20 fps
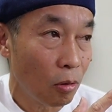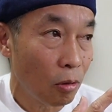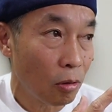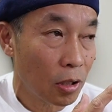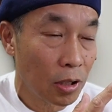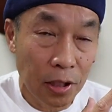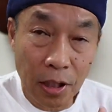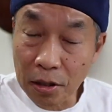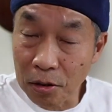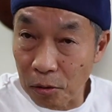
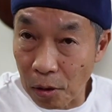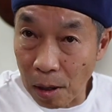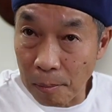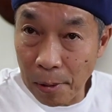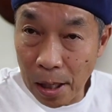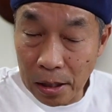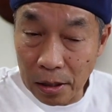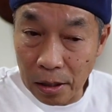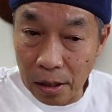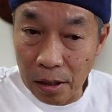奇跡の
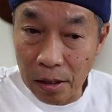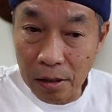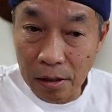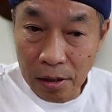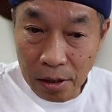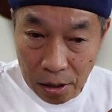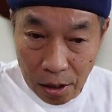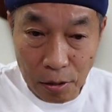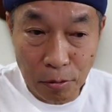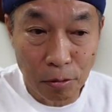山に
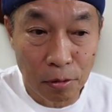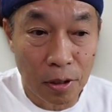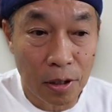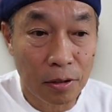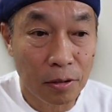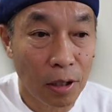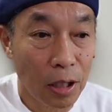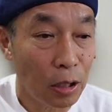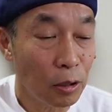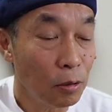来てるんで
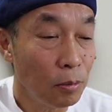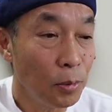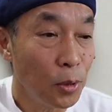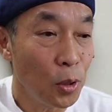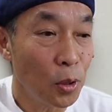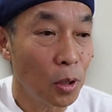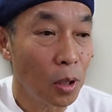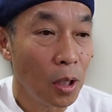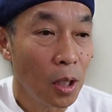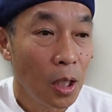すけれど
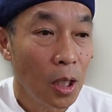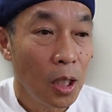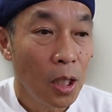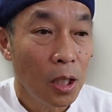も、